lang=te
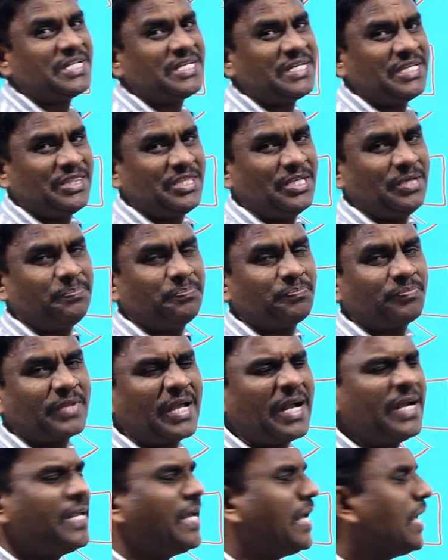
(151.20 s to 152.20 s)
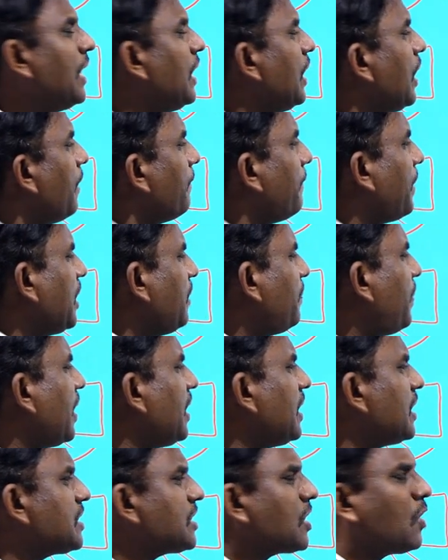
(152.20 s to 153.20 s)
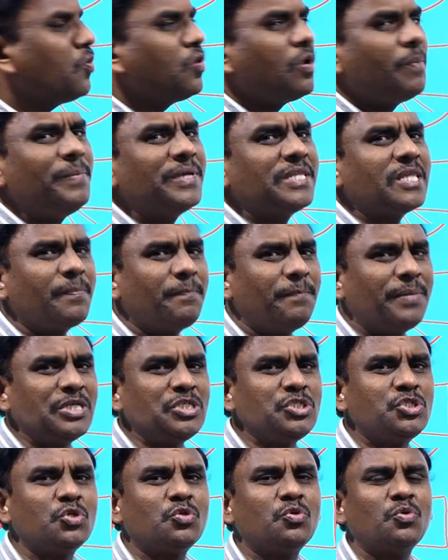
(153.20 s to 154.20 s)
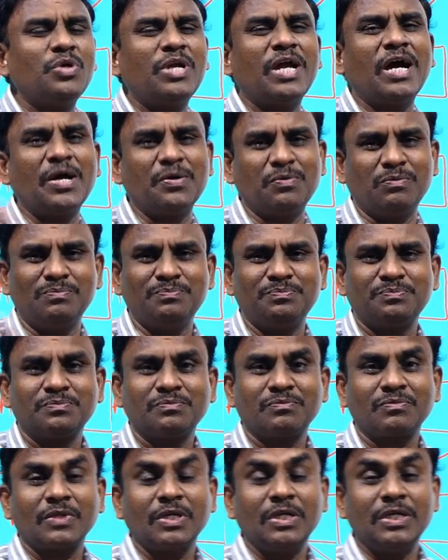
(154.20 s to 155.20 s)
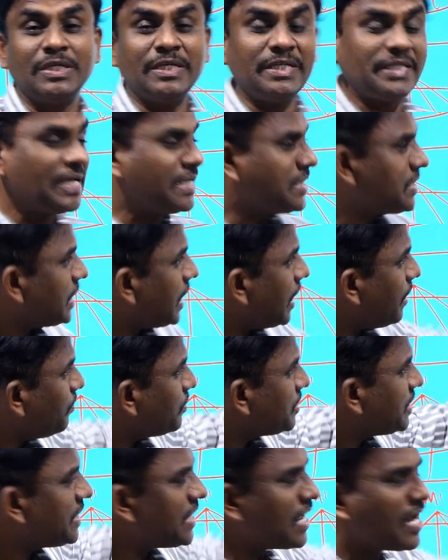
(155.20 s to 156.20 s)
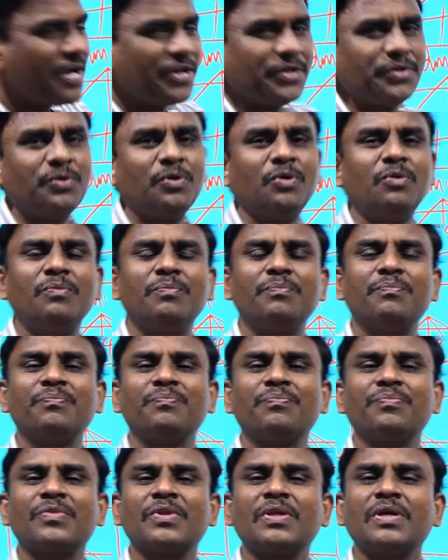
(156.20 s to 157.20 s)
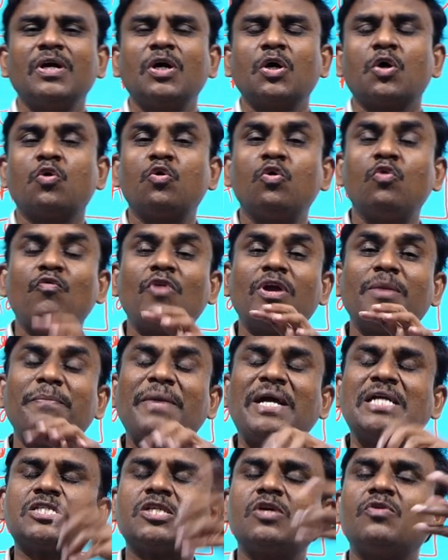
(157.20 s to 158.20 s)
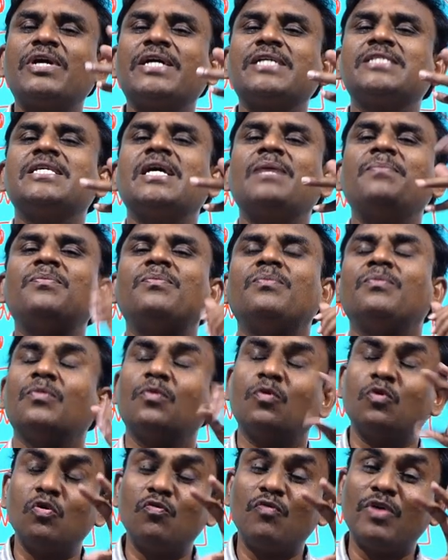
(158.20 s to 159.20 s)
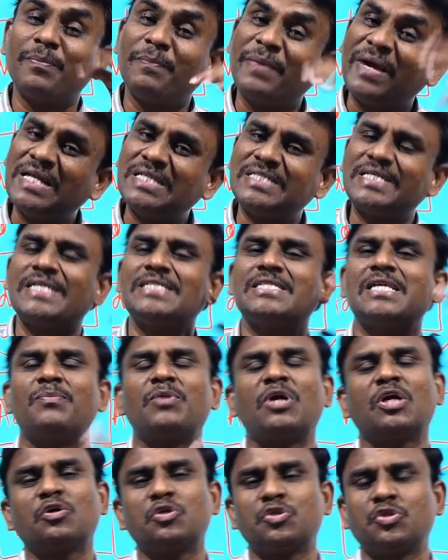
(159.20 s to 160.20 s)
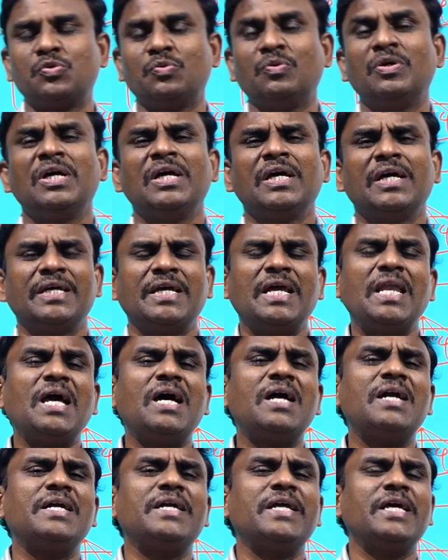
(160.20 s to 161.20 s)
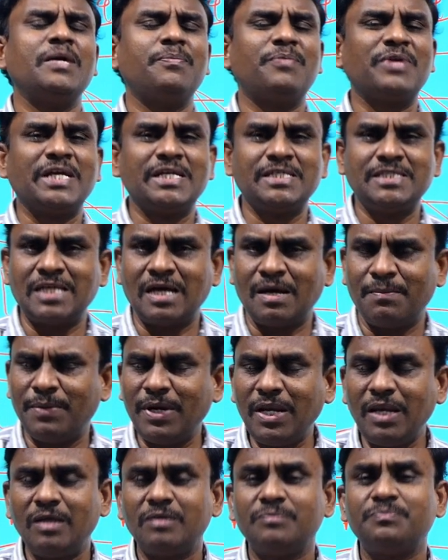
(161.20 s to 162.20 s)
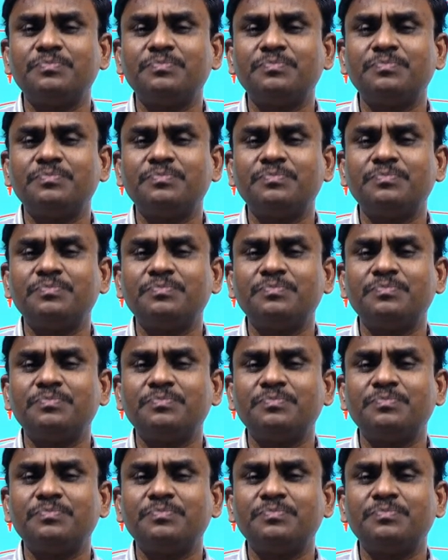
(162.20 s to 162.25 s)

జరిగింది అంటే పరిపాలన సౌలభ్యత పెంచుతున్నారు ఇదే సేమ్ సినారియో గ్రూప్ వన్ మెయిన్స్లో కూడా ఎగ్జామ్ గ్రూప్ వన్ మెయిన్స్ ఎగ్జామ్లో అడగొచ్చును ఎలా అంటే ఫర్ ఎగ్జాంపుల్